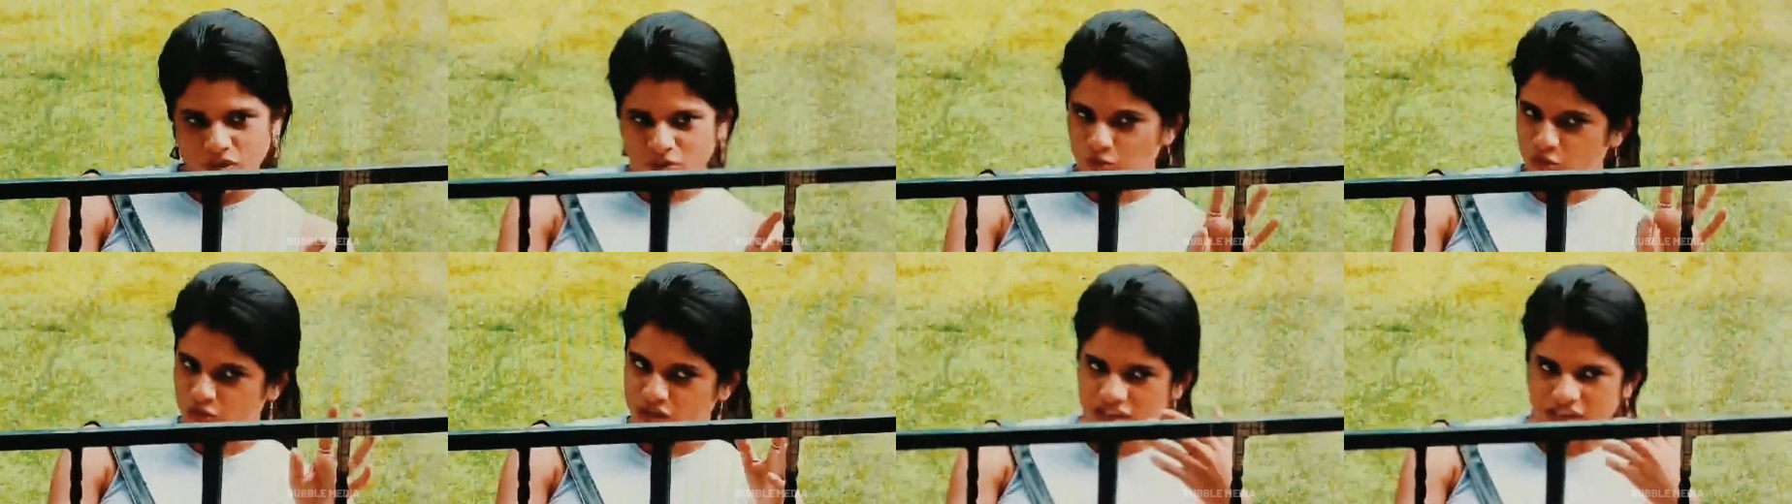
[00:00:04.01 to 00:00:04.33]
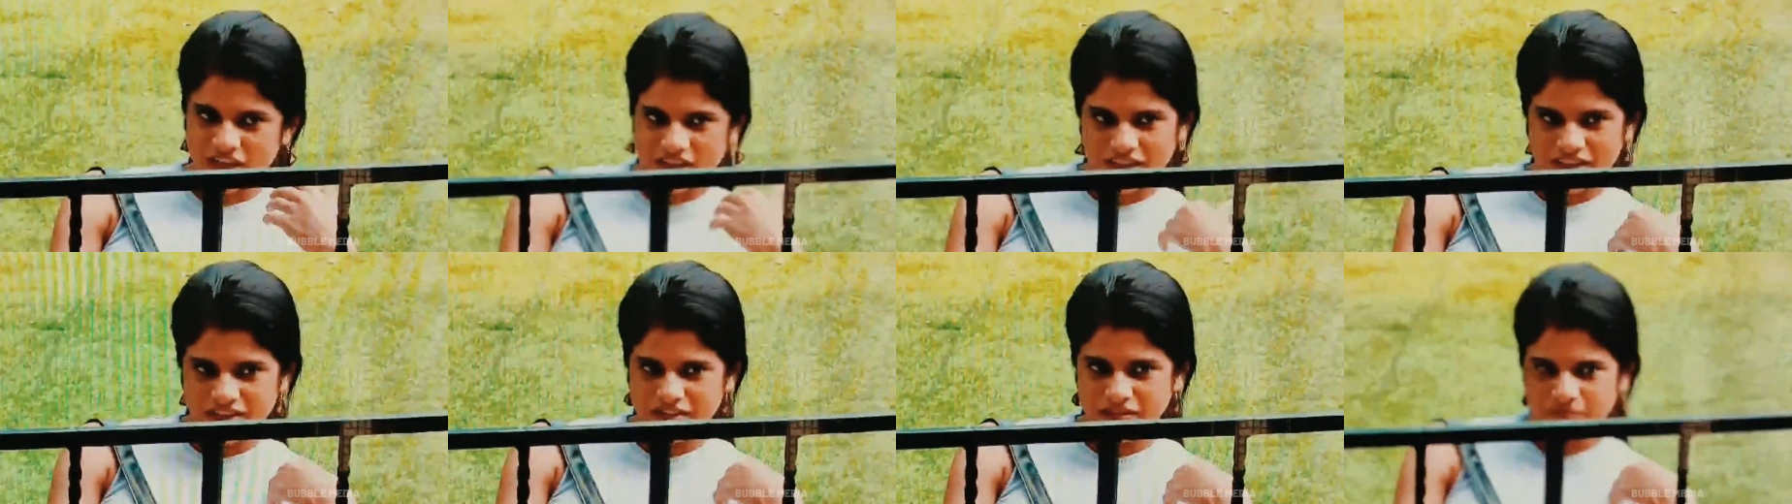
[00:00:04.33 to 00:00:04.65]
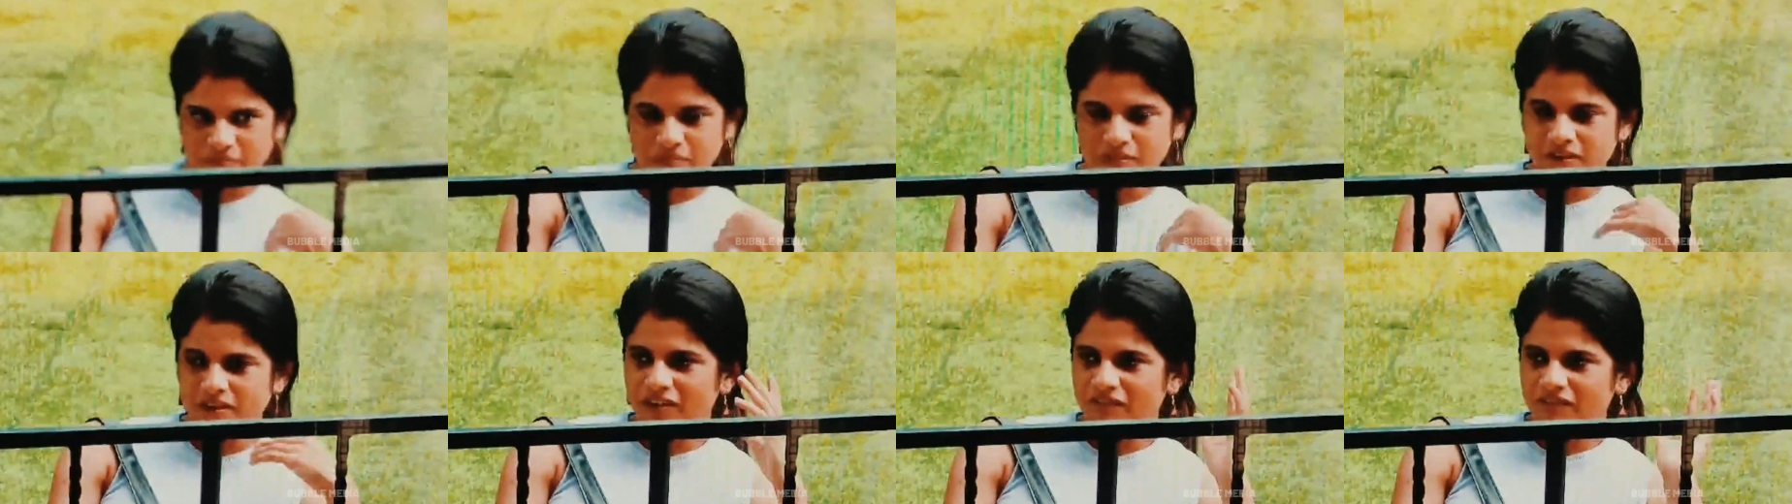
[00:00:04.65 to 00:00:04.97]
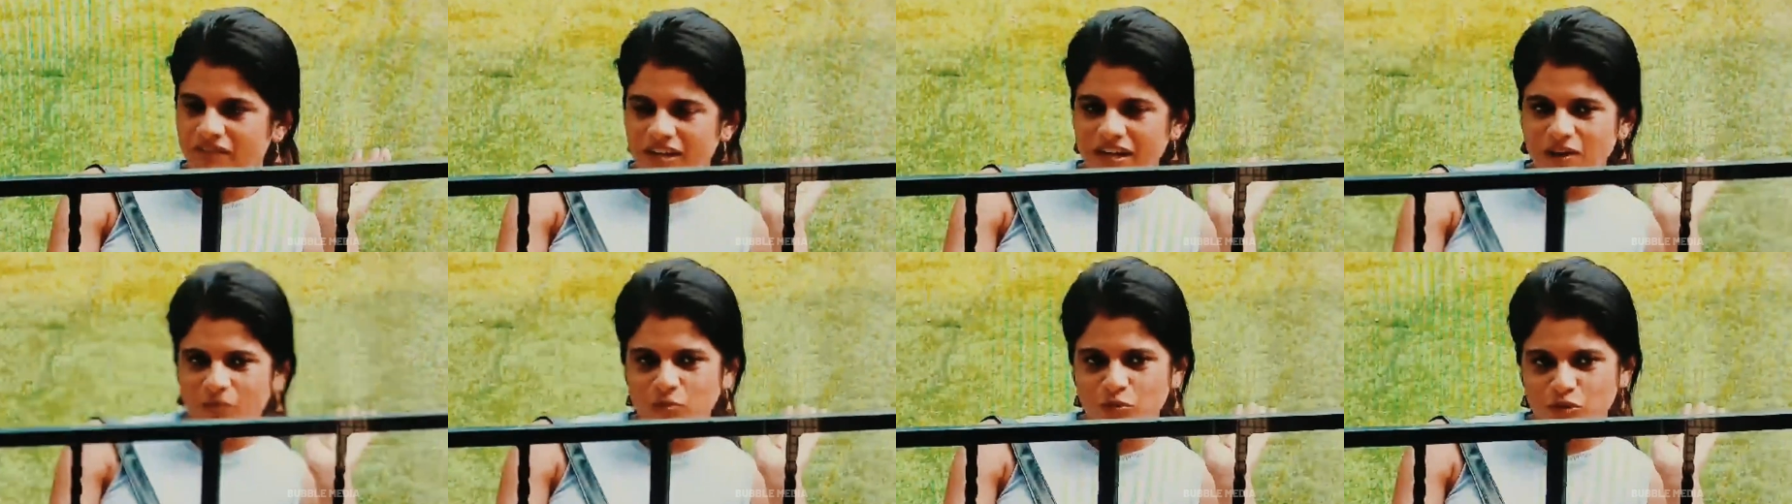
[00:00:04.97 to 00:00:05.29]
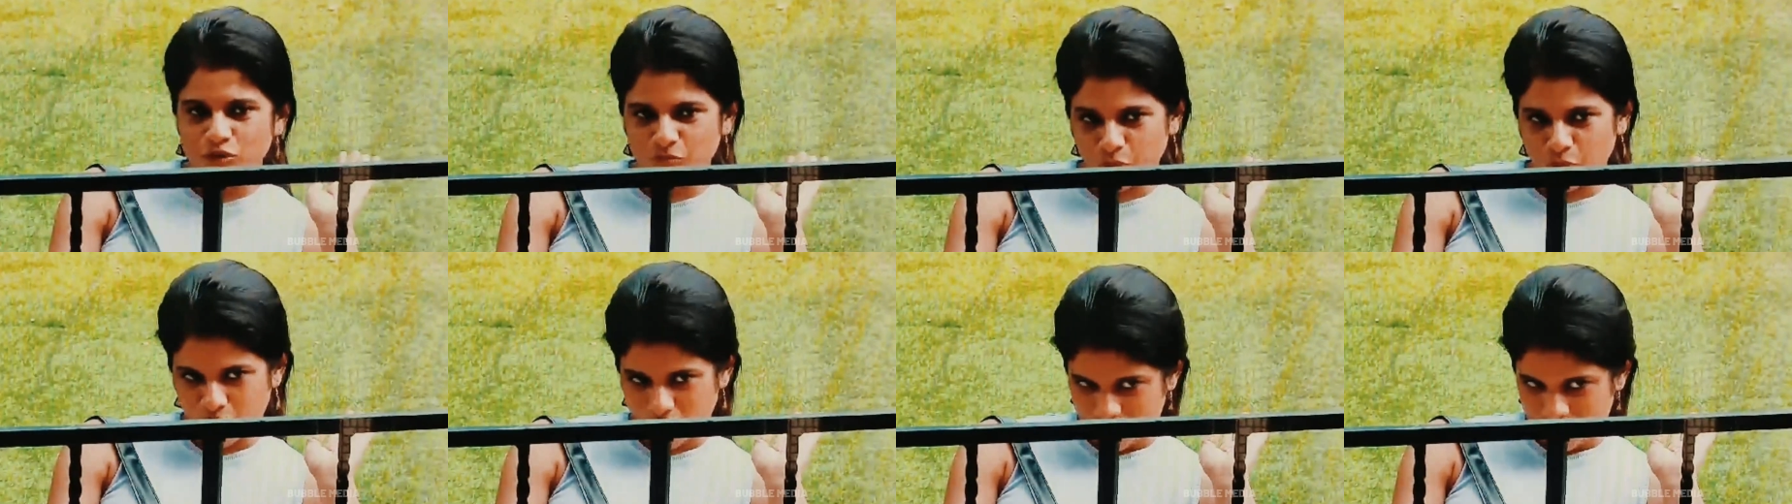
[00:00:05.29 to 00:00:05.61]
தூக்கி நான் எல்லாம் ஓட்டு
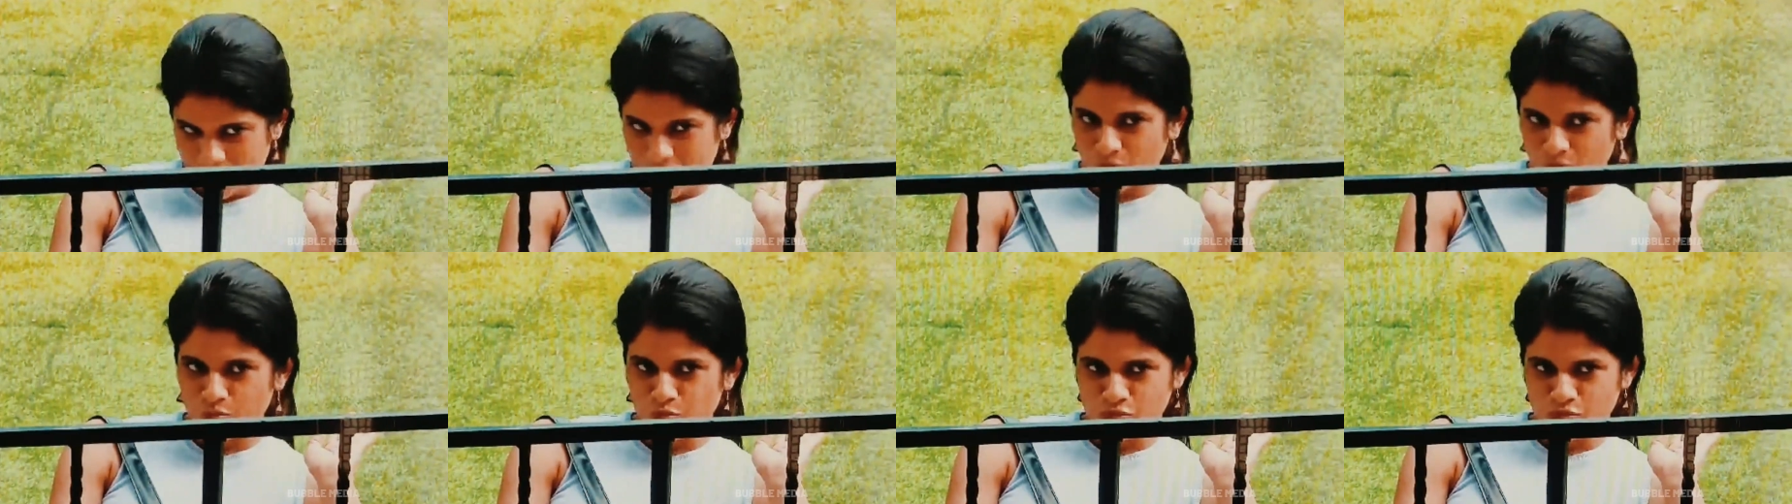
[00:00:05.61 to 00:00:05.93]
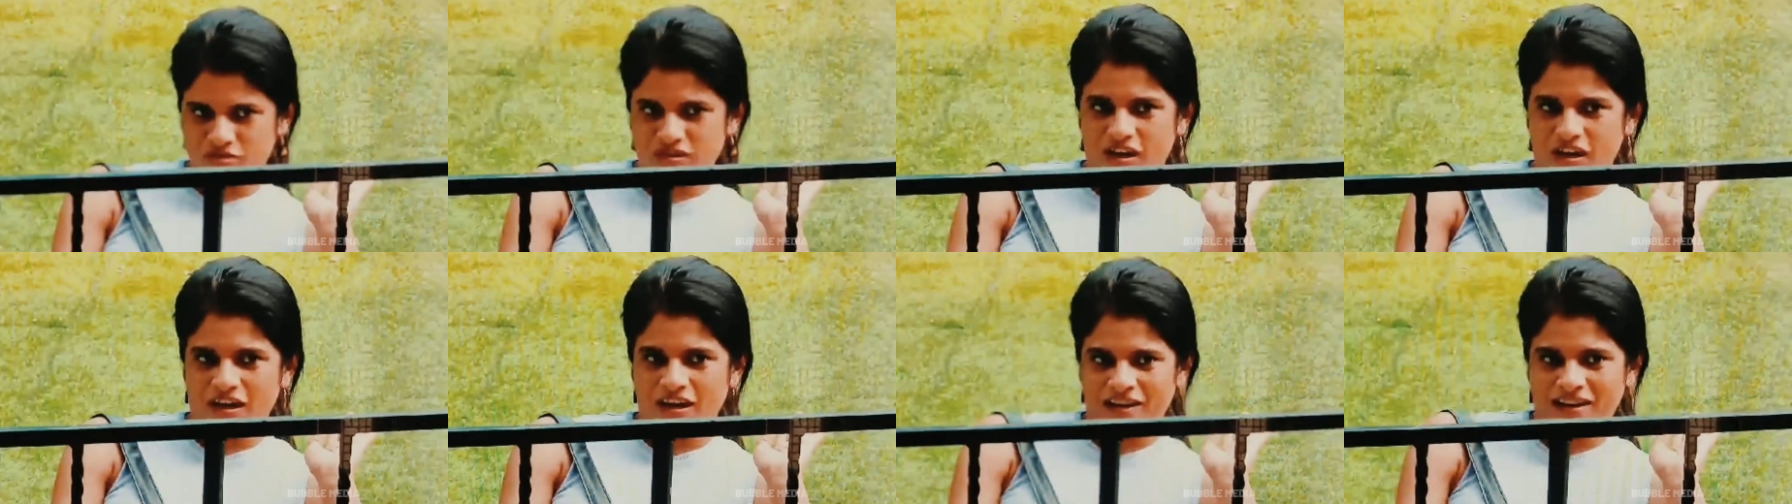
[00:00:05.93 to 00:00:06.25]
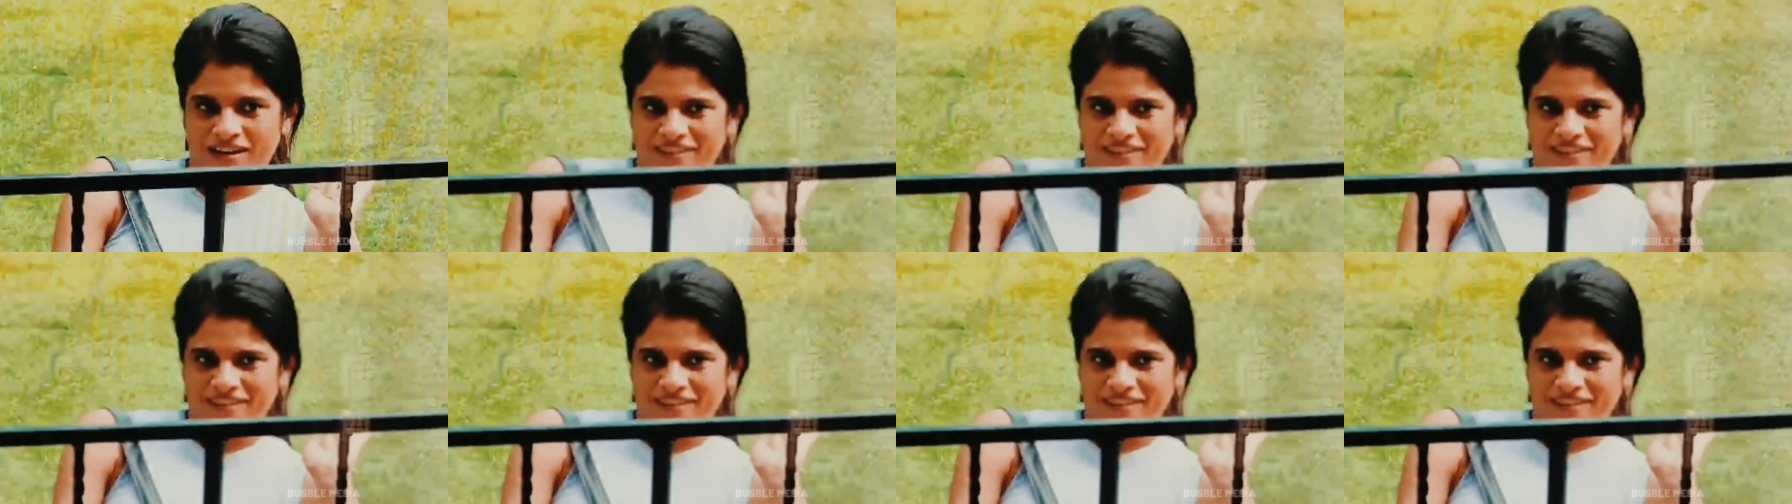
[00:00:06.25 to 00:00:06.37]
போடுறாங்க லூசா